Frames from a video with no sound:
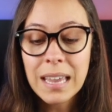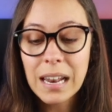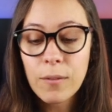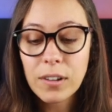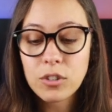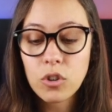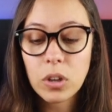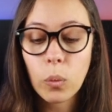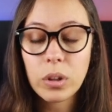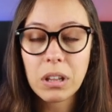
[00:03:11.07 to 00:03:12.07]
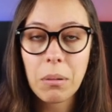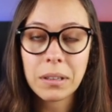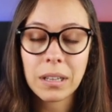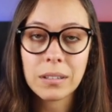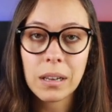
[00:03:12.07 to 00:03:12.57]
Y la inflación se encuentra
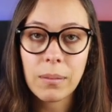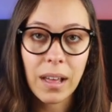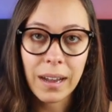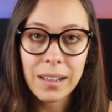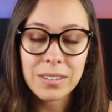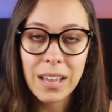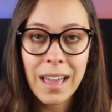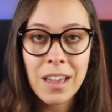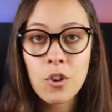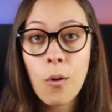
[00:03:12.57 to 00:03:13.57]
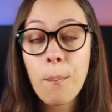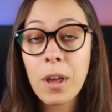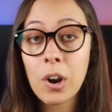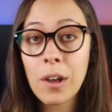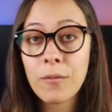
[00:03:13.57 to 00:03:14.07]
bastante elevada gracias a ello,
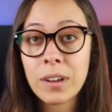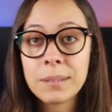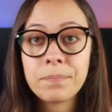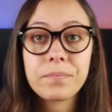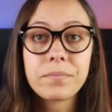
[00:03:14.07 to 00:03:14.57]
pero la Fed